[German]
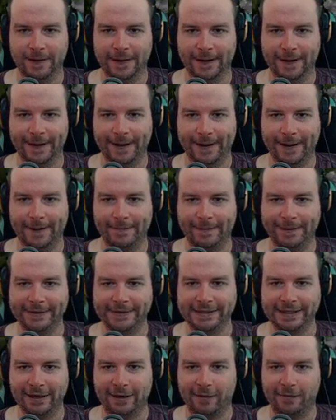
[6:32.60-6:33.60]
Aber
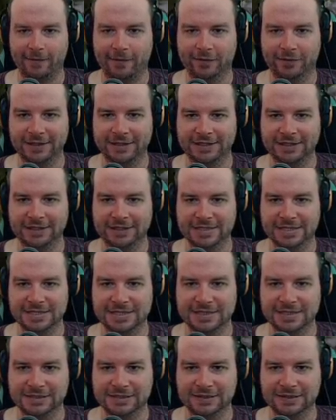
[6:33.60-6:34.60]
ich glaube auch nicht, dass
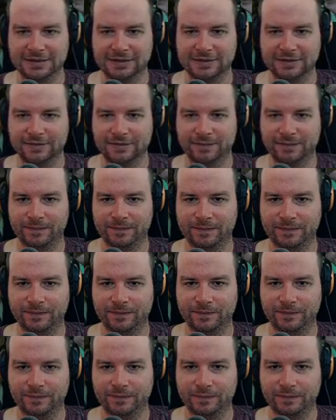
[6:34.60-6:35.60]
es
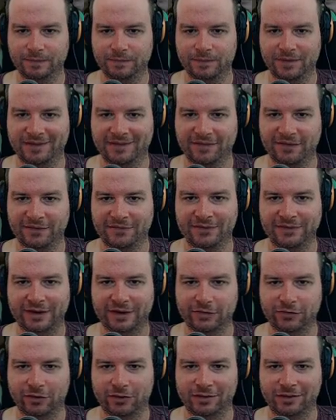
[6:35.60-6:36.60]
besser wäre, wenn wir nach
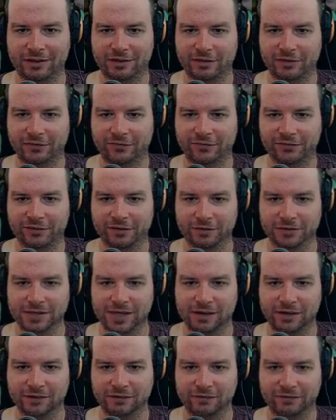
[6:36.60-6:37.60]
Norden laufen. Auch
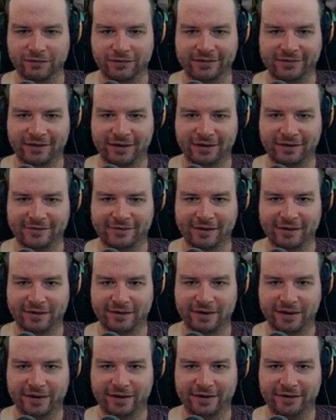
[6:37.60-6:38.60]
da ist lange Zeit
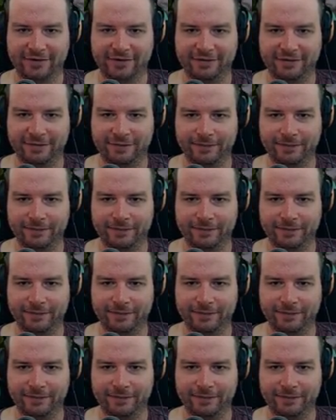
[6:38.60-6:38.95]
gar nichts.